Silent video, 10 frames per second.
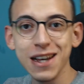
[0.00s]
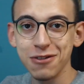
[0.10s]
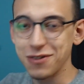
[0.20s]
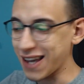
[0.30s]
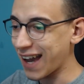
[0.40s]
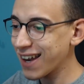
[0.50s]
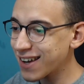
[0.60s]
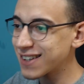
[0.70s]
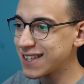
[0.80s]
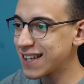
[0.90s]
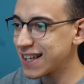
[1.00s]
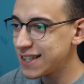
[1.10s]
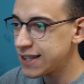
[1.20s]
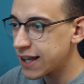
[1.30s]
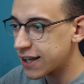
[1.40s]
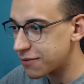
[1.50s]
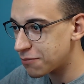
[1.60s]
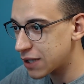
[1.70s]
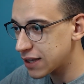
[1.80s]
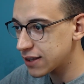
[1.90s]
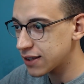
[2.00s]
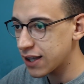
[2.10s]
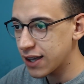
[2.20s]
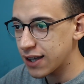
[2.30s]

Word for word: في حلقة جديدة من